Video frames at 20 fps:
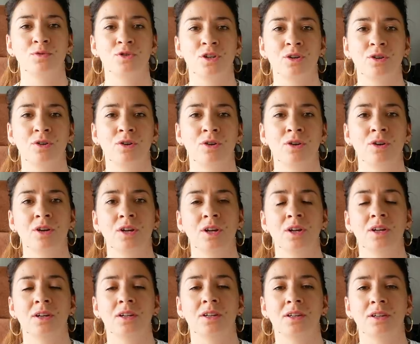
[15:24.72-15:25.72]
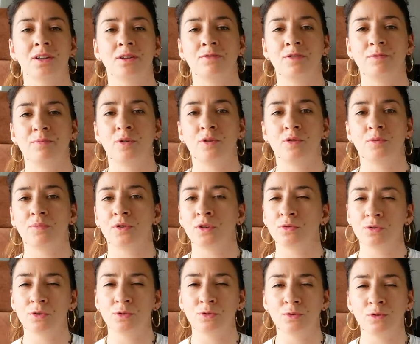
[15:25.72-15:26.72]
dużego e, wyboru
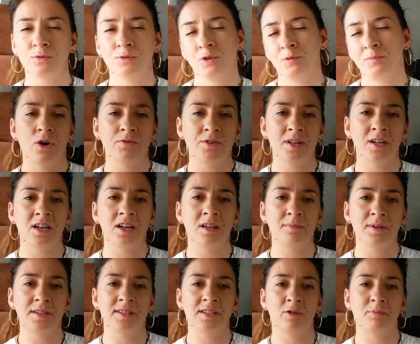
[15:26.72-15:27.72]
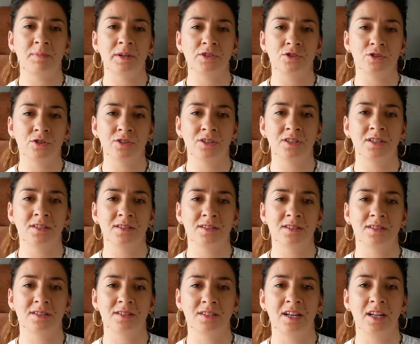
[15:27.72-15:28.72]
produktów. O wiele lepiej zaopatrzony
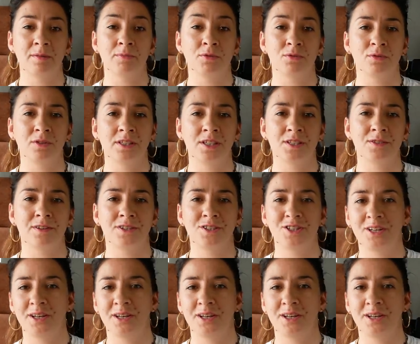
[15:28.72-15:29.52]
jest sklep, który nazywa